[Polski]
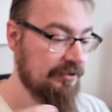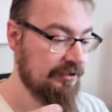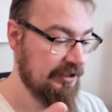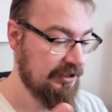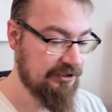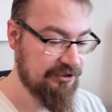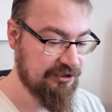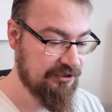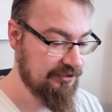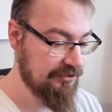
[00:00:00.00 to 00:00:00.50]

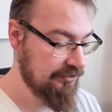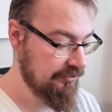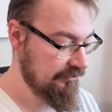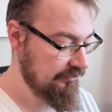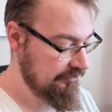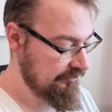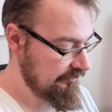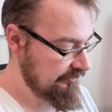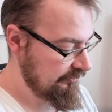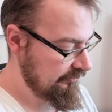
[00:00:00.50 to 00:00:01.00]
Także
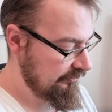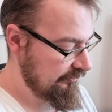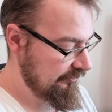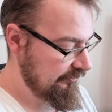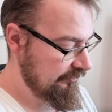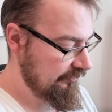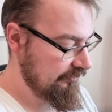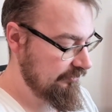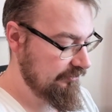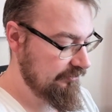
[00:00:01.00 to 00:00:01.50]

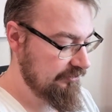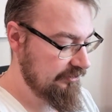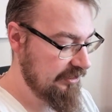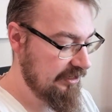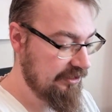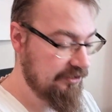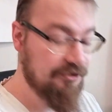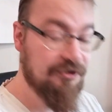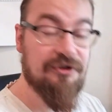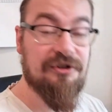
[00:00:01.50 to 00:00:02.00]

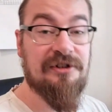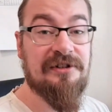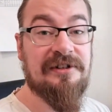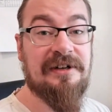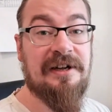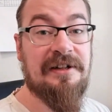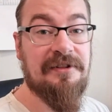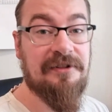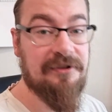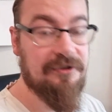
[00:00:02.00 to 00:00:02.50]
jak ktoś jest
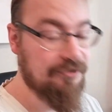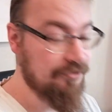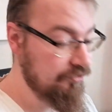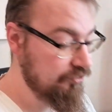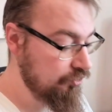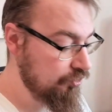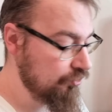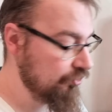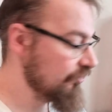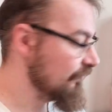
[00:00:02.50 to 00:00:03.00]
chętny, to
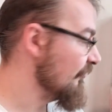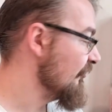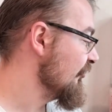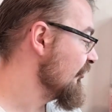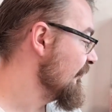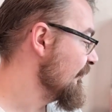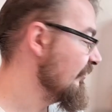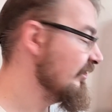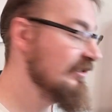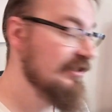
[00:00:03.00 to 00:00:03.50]
już
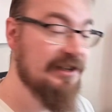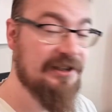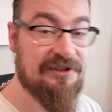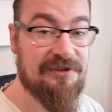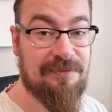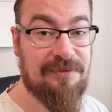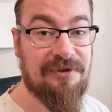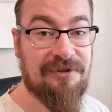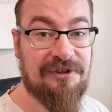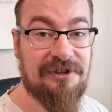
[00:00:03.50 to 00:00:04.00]
może
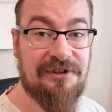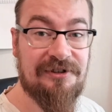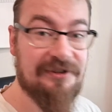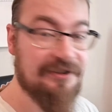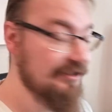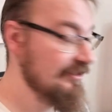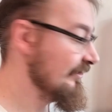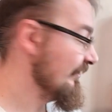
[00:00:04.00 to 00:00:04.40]
pisać, bo często